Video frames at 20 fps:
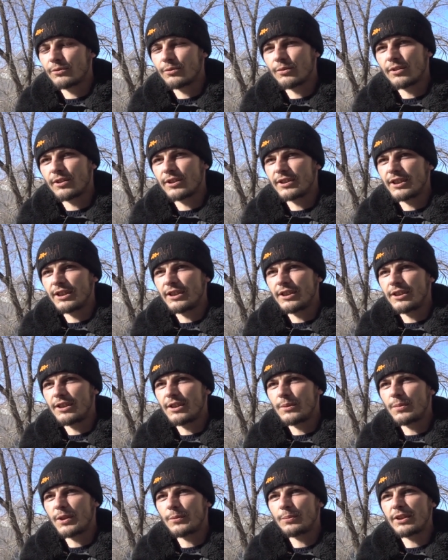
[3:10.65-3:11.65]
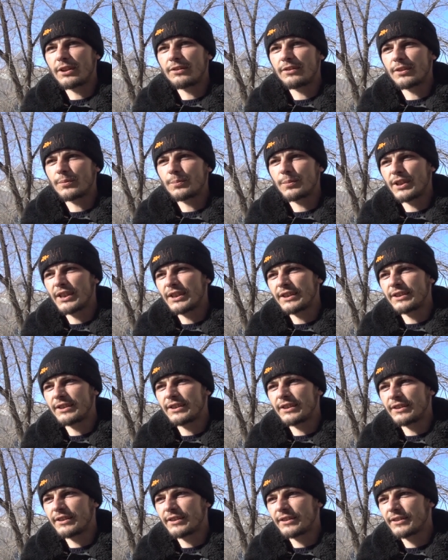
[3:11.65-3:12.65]
То есть они не поплавят
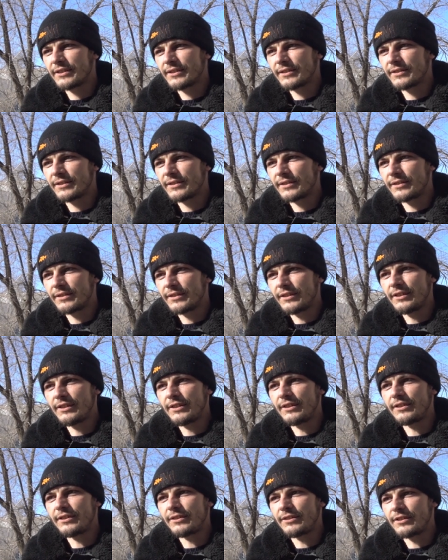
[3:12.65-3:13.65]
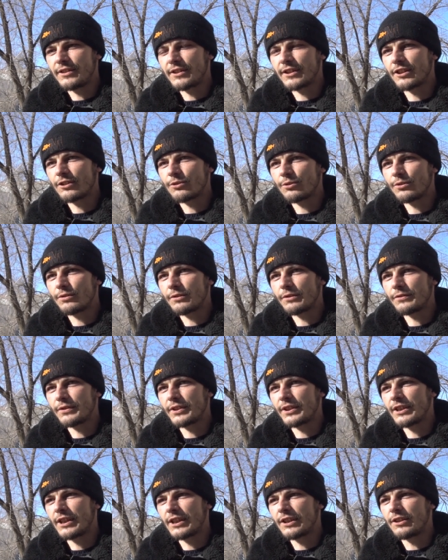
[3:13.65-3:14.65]
пластик и никакого
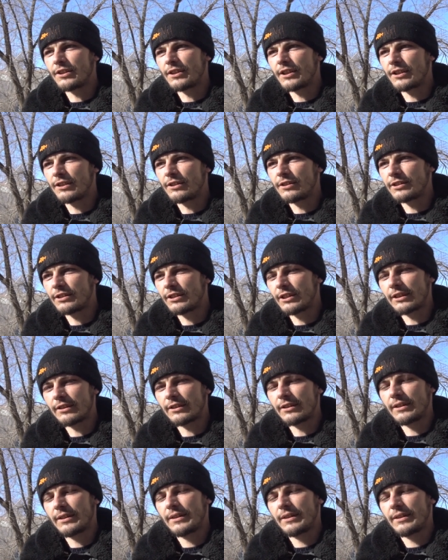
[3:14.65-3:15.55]
вреда не нанесят.